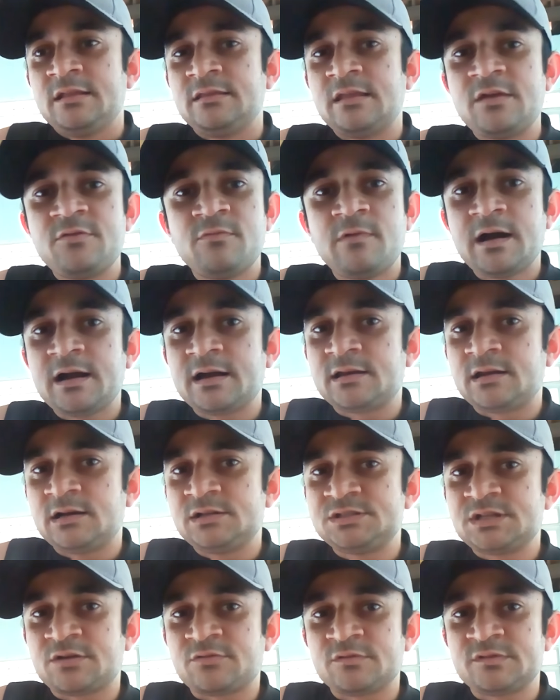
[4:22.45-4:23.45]
nenhuma
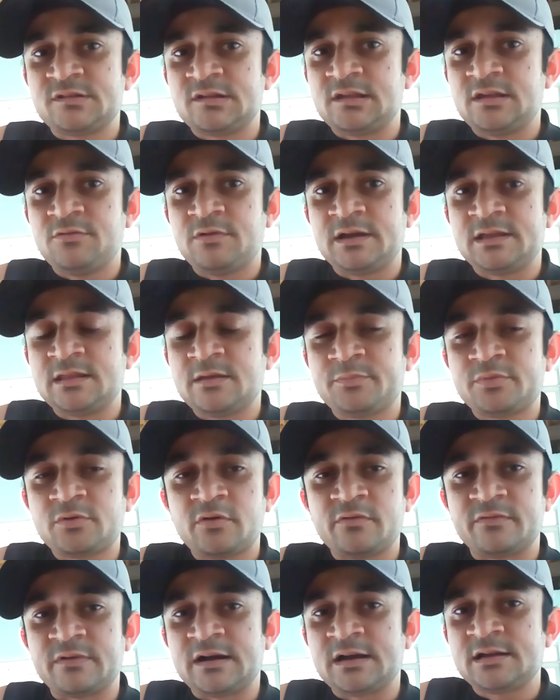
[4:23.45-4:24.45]
granja conseguiu ainda
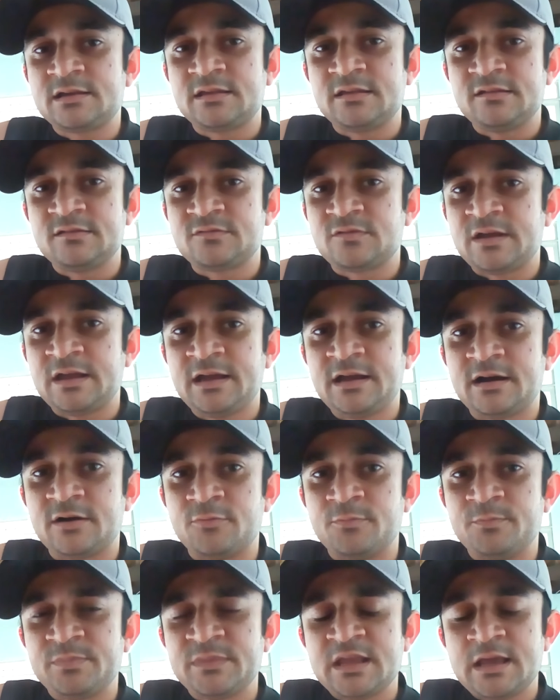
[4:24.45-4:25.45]
provar que isso é
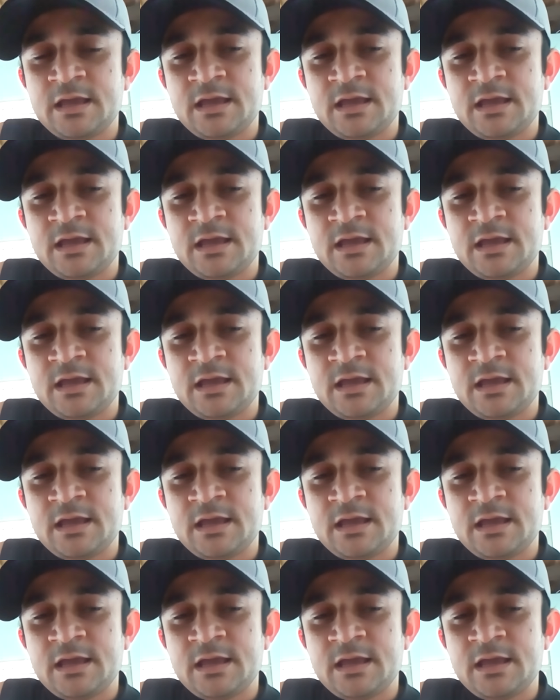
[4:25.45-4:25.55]
real.